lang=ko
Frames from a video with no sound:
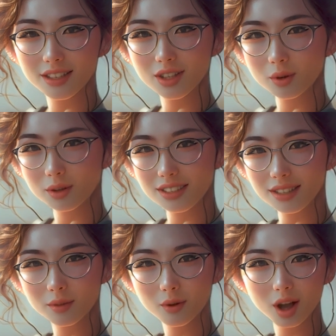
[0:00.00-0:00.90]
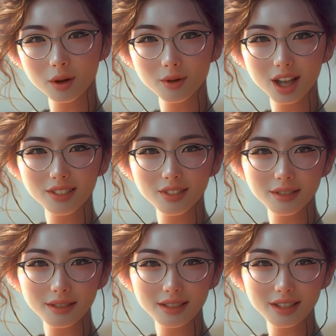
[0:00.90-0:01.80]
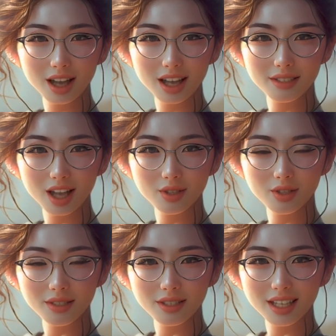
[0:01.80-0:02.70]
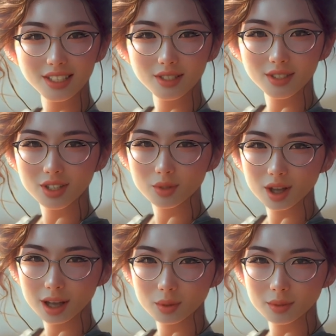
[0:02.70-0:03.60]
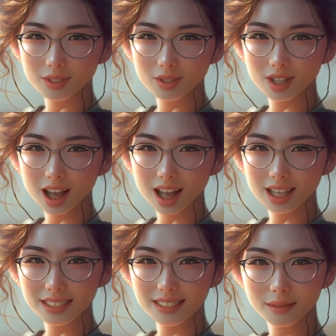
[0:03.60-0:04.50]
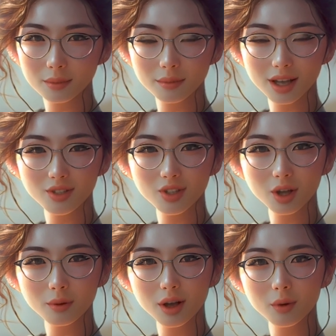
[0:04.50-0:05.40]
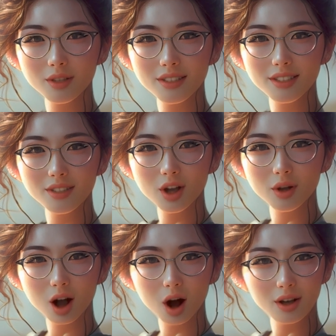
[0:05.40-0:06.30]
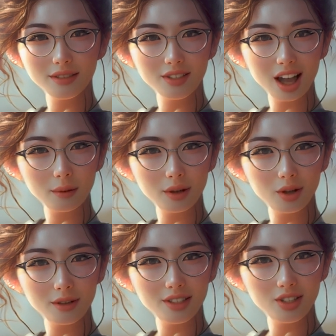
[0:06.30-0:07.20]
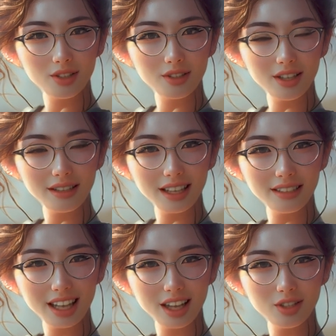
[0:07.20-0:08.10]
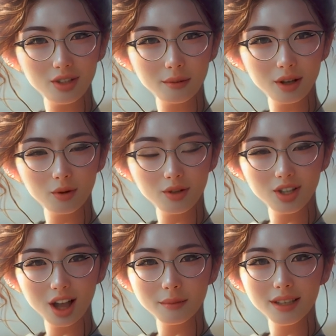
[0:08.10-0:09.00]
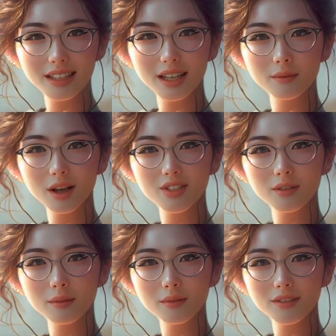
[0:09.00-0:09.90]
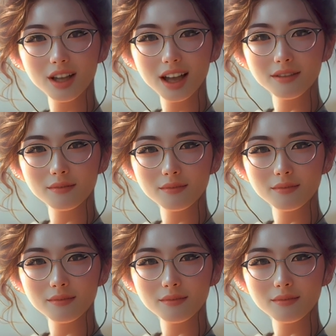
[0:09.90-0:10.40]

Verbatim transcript: 사또횟집 조개구이에서는 항상 최상의 신선도와 품질을 자랑하는 생물만 취급하고 있어서 언제나 믿고 드실 수 있는 자존심의 존재감이 있는 맛집입니다.